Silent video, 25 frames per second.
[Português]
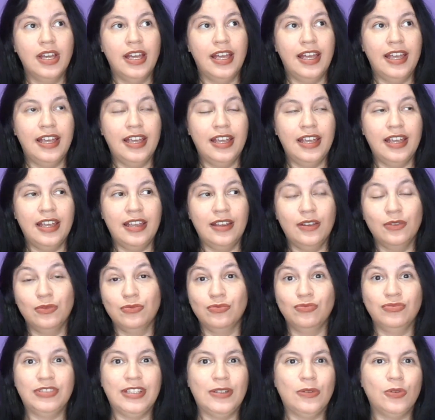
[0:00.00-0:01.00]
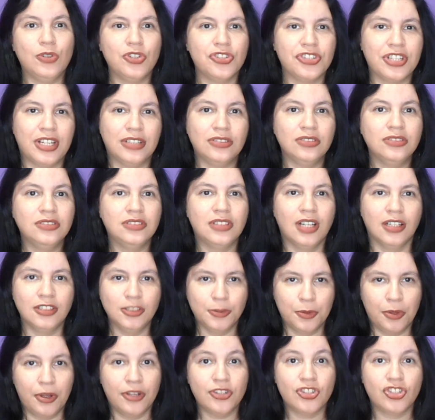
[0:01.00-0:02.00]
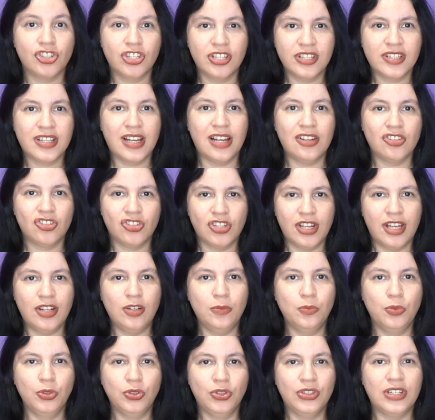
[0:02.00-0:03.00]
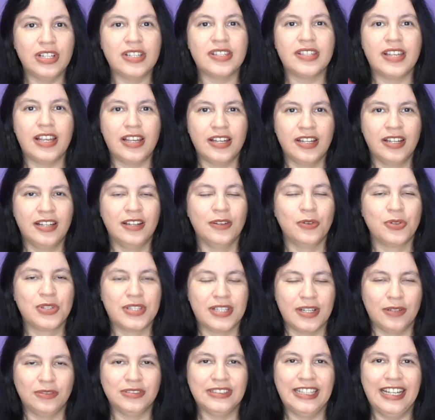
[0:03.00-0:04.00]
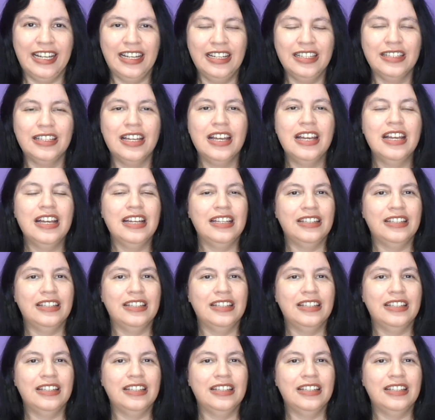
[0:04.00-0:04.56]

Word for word: É, eu não tenha gostado tanto, que eu acho que exageram muito na sem noção dela.